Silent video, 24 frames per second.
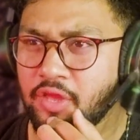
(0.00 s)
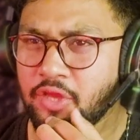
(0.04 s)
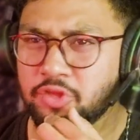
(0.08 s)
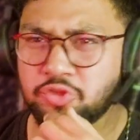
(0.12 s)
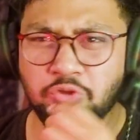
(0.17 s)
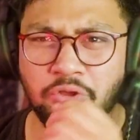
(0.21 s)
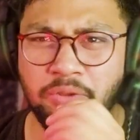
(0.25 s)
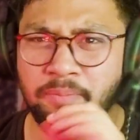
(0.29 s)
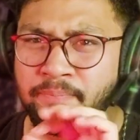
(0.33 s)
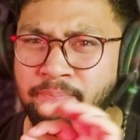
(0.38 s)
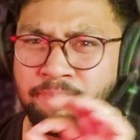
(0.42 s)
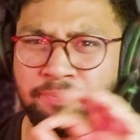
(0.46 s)
एक
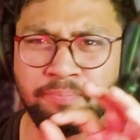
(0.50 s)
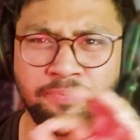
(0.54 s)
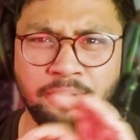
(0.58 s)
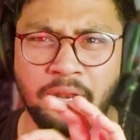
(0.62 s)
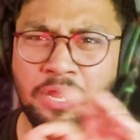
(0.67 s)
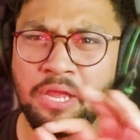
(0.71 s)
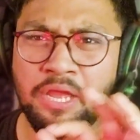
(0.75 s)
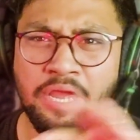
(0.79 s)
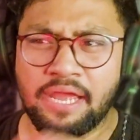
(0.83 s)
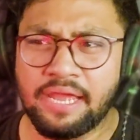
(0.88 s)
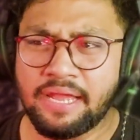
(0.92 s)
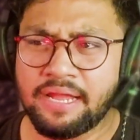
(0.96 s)
तो
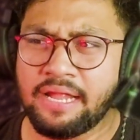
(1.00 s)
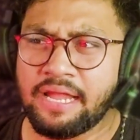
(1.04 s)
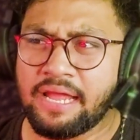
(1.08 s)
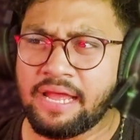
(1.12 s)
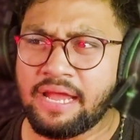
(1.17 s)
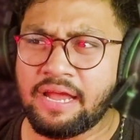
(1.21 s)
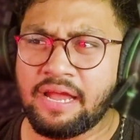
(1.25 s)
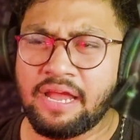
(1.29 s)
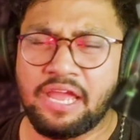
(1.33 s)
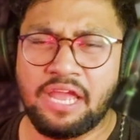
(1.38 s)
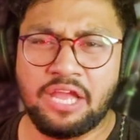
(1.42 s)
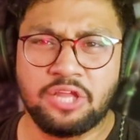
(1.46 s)

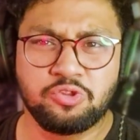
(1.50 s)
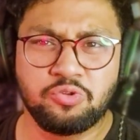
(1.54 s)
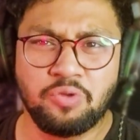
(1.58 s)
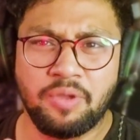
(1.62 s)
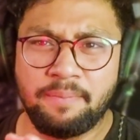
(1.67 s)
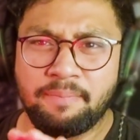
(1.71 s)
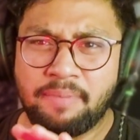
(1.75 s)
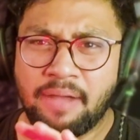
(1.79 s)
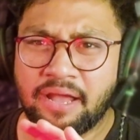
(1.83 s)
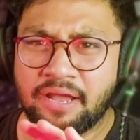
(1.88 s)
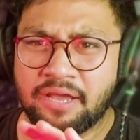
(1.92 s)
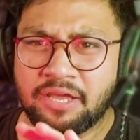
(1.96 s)
ये एक तो
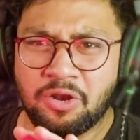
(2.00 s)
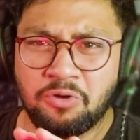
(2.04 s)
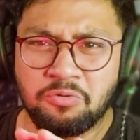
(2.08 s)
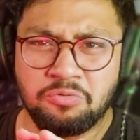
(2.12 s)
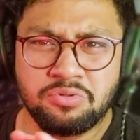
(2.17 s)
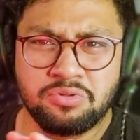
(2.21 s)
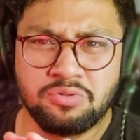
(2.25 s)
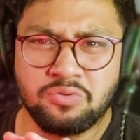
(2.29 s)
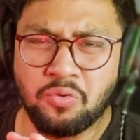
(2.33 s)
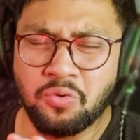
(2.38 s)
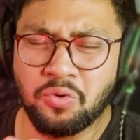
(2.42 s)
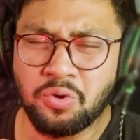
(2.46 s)
ये
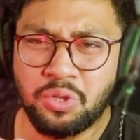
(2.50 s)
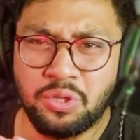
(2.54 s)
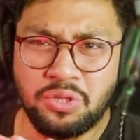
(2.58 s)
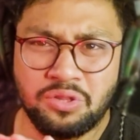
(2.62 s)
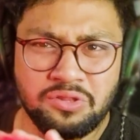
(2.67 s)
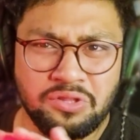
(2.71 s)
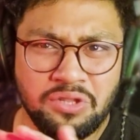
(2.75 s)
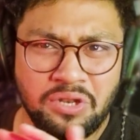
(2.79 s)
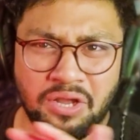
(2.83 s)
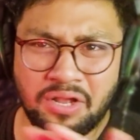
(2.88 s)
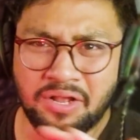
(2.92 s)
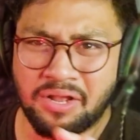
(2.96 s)
बैकग्राउंड स्कोर
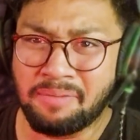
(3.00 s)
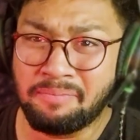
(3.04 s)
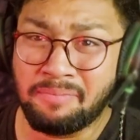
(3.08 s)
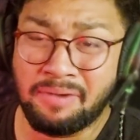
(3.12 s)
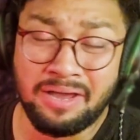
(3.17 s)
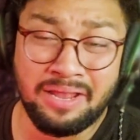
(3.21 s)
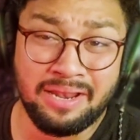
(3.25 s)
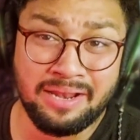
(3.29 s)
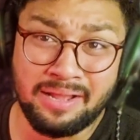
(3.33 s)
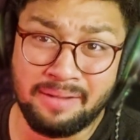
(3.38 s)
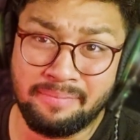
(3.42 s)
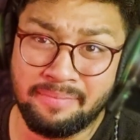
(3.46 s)
इतना
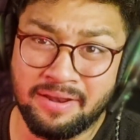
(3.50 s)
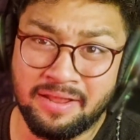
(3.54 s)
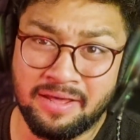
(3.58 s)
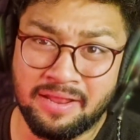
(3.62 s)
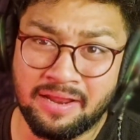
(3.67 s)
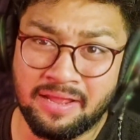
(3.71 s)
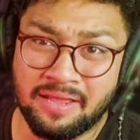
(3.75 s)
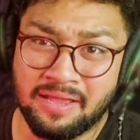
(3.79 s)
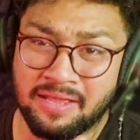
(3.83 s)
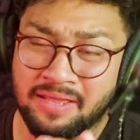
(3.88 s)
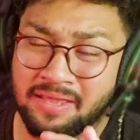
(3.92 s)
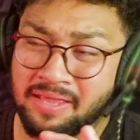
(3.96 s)
कमाल का बना
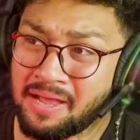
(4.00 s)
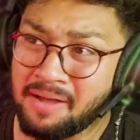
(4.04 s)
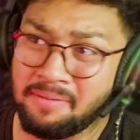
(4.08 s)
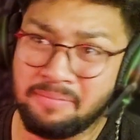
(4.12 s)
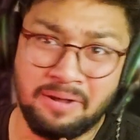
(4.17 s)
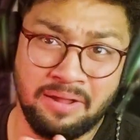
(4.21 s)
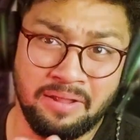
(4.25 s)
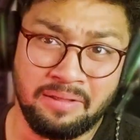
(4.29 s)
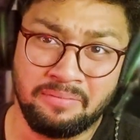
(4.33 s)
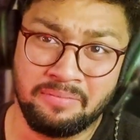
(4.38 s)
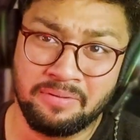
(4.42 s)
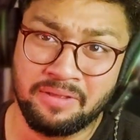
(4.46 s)
रखा है क्या
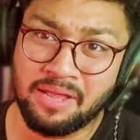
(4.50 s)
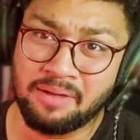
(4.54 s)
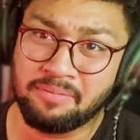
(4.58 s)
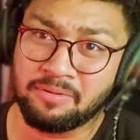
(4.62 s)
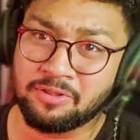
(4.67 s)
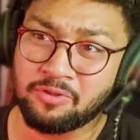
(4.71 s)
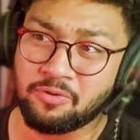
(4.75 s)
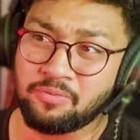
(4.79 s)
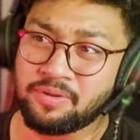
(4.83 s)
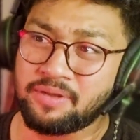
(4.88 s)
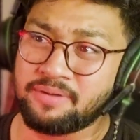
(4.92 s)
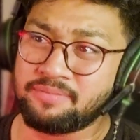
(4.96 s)
बात क्या
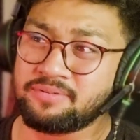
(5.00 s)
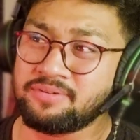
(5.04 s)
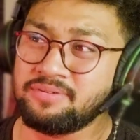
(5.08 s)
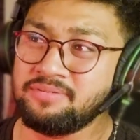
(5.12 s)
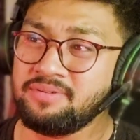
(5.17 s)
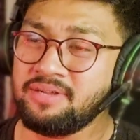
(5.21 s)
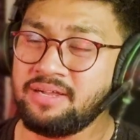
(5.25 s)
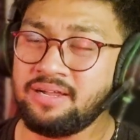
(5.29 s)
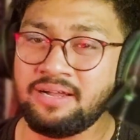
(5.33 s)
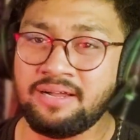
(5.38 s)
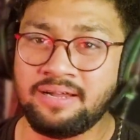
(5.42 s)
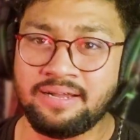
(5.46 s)
बताऊं मैं आपको
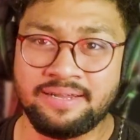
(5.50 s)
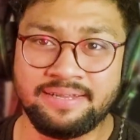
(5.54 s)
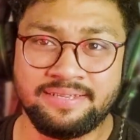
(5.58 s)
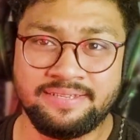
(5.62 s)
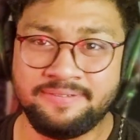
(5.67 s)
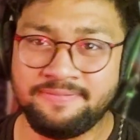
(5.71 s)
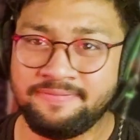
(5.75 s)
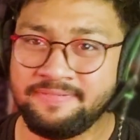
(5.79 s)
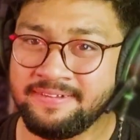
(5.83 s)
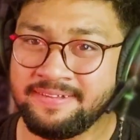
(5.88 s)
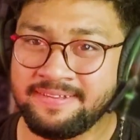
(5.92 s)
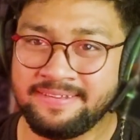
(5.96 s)

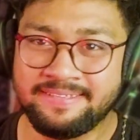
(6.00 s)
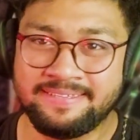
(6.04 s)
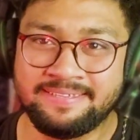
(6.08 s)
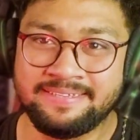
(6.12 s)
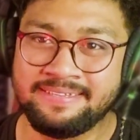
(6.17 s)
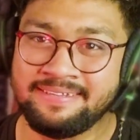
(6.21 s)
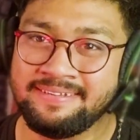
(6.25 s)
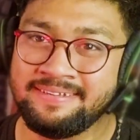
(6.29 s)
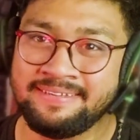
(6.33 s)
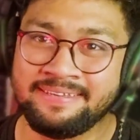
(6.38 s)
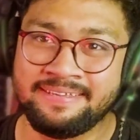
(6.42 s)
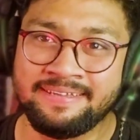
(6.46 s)
आज फिर
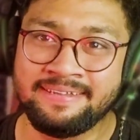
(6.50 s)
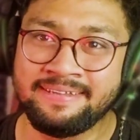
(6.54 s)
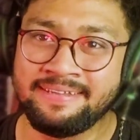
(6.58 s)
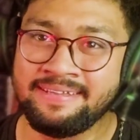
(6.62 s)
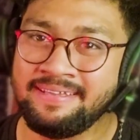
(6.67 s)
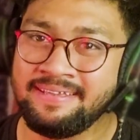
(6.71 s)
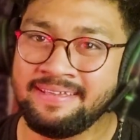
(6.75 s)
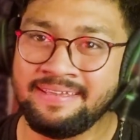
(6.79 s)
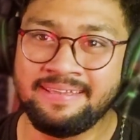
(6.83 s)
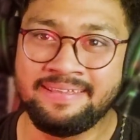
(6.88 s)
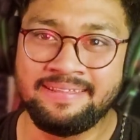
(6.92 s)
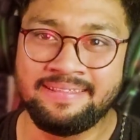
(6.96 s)
जीने
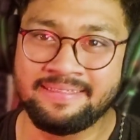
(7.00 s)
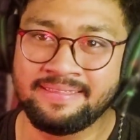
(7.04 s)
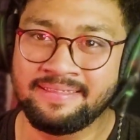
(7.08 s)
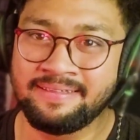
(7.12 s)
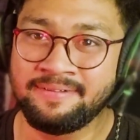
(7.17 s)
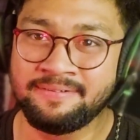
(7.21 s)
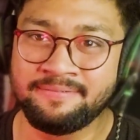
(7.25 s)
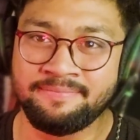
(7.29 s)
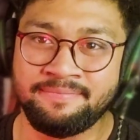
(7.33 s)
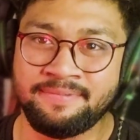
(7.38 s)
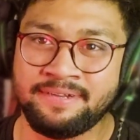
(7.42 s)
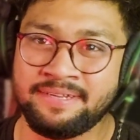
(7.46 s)
की
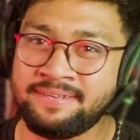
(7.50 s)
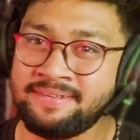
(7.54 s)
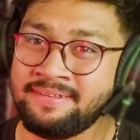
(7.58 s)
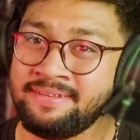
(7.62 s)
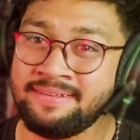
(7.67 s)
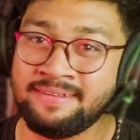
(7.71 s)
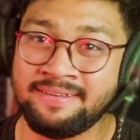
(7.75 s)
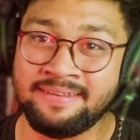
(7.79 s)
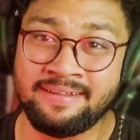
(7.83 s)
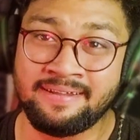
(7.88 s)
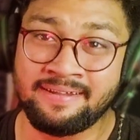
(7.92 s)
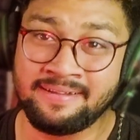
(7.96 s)

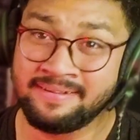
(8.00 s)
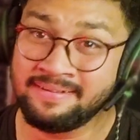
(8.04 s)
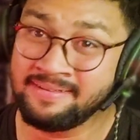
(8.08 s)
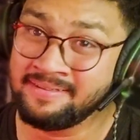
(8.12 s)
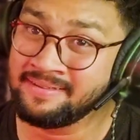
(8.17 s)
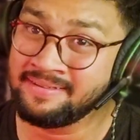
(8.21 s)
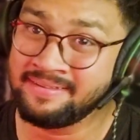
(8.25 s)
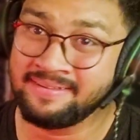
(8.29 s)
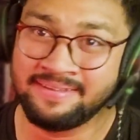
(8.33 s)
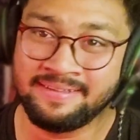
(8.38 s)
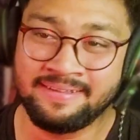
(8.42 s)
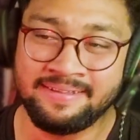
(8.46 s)
तमन्ना
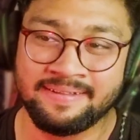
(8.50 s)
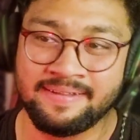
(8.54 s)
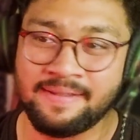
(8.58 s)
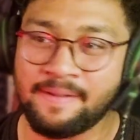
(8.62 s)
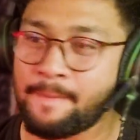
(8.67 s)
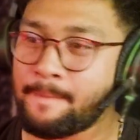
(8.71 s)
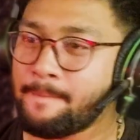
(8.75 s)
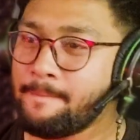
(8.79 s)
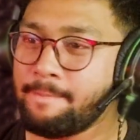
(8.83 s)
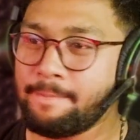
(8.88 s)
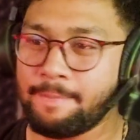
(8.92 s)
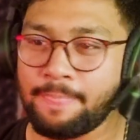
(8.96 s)
है
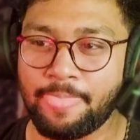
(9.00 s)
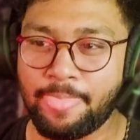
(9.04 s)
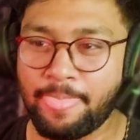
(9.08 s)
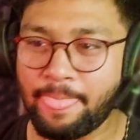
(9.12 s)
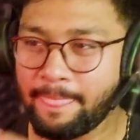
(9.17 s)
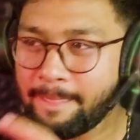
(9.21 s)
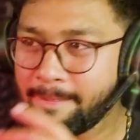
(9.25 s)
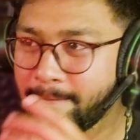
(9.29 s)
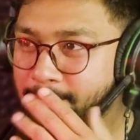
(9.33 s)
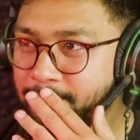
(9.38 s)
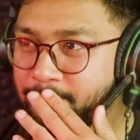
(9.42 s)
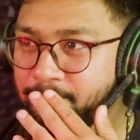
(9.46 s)
ना
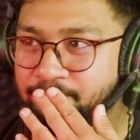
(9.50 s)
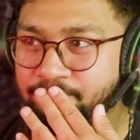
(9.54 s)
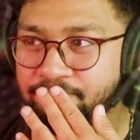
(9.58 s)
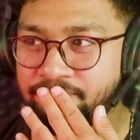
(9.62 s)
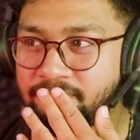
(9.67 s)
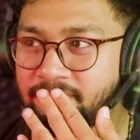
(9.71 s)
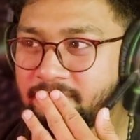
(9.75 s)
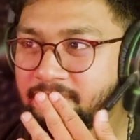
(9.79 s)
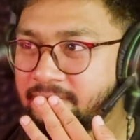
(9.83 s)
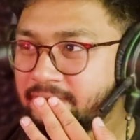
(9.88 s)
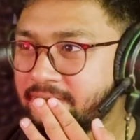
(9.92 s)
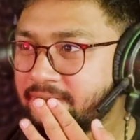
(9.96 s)
पहने
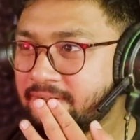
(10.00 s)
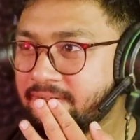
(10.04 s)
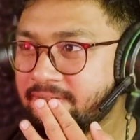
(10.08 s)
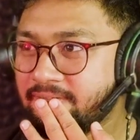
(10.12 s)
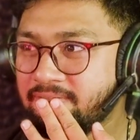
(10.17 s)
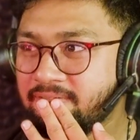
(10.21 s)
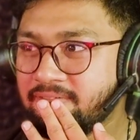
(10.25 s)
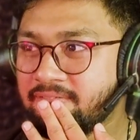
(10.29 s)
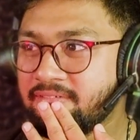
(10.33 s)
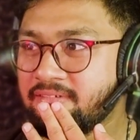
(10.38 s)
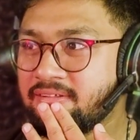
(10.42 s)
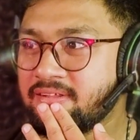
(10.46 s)

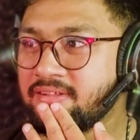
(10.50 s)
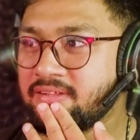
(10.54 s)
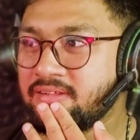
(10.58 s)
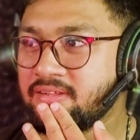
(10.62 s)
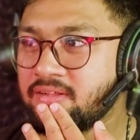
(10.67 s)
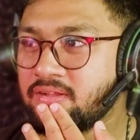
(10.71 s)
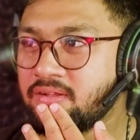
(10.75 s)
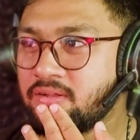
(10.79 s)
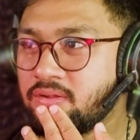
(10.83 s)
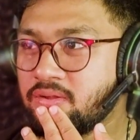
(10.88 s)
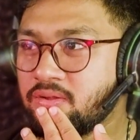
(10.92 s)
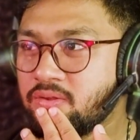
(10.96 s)
या
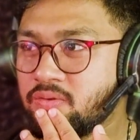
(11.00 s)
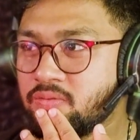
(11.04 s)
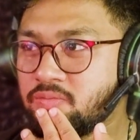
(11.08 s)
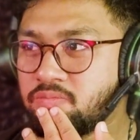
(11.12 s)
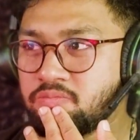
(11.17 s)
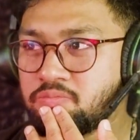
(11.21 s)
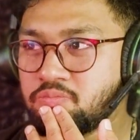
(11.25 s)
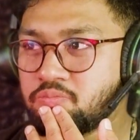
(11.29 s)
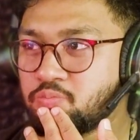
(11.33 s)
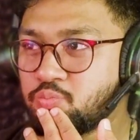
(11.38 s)
पुलिस वाली